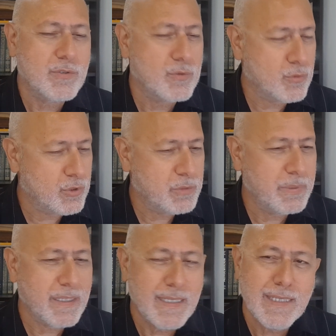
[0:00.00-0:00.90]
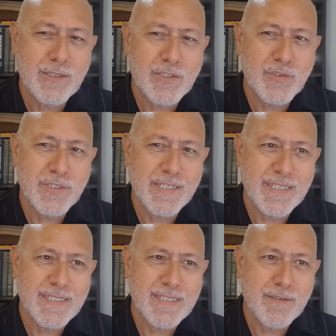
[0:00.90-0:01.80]
Estou esperando a sua
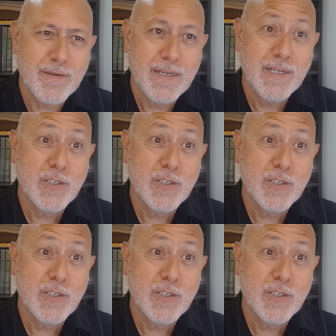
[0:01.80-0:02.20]
inscrição,